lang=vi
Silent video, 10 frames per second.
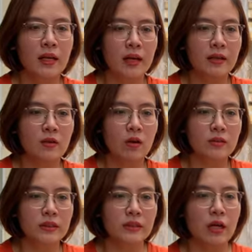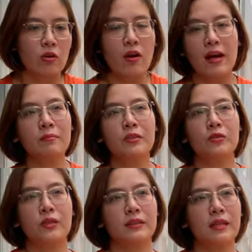chất đấy, nó có nhiều loại lắm, ví
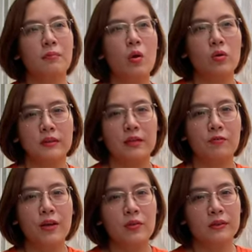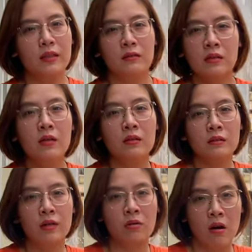dụ là dạng bột hoặc dạng viên hoặc dạng nước
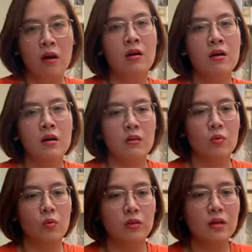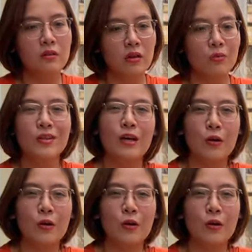đều có, của cún cưng nó cũng như